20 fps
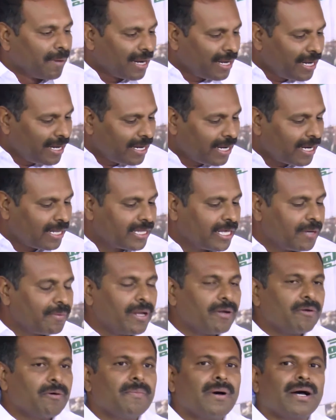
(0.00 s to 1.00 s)
మళ్ళీ నిన్న
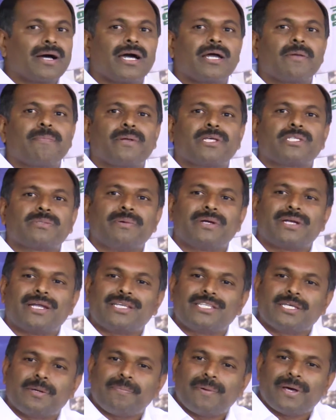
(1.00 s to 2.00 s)
దేవినేని ఉమా గారు ప్రెస్
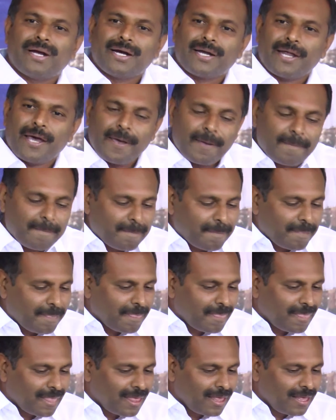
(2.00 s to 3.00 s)
మీట్లో ఏం చెప్పారంటే
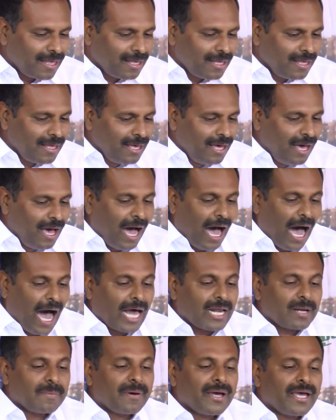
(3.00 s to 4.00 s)

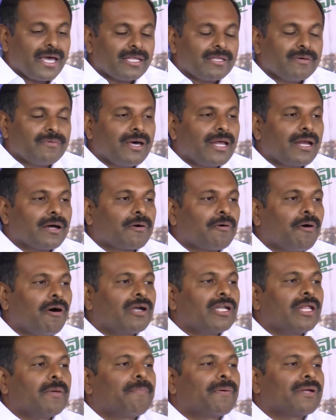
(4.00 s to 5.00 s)
అరవై ఐదు వేల
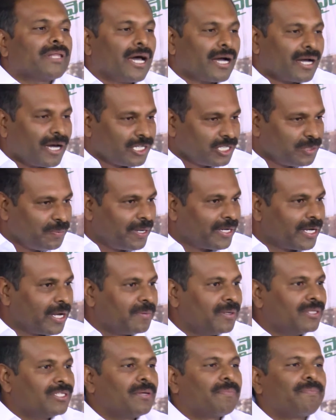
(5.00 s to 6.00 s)
కోట్లు ఇప్పటిదాకా ఖర్చు
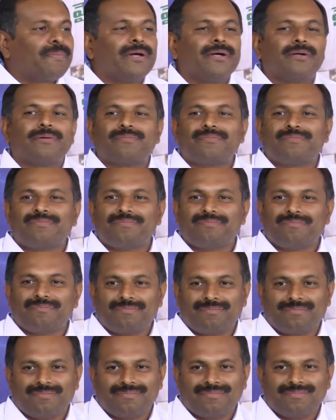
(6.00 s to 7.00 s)
పెట్టామని చెప్పాడు
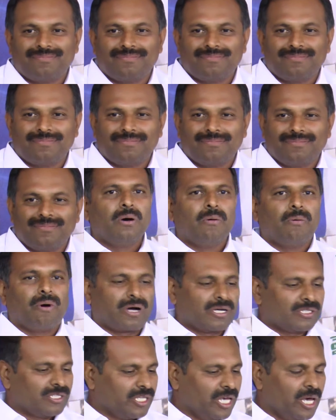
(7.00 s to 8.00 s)

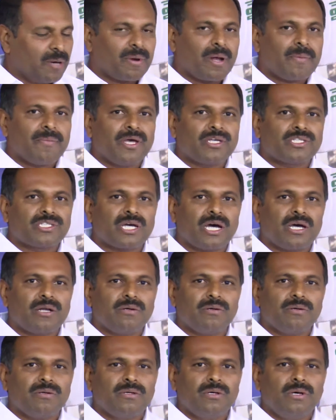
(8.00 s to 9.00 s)
ఒక సీఎం రమేష్
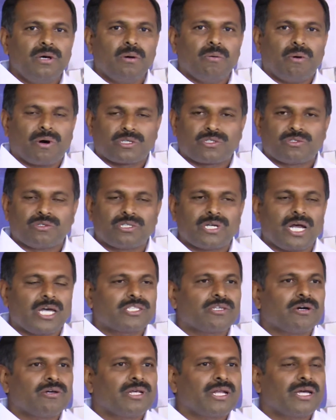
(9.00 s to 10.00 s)
గారు ఒక సుజనా
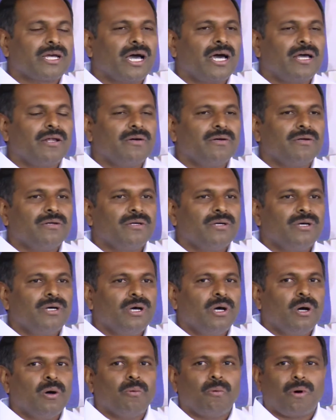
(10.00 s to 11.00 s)
చౌదరి గారు
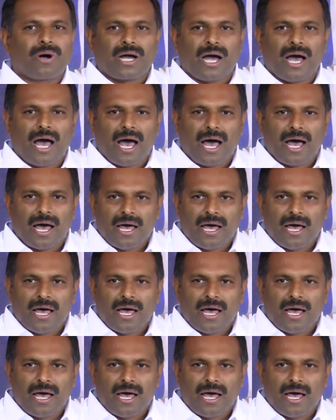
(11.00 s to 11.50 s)
ఒక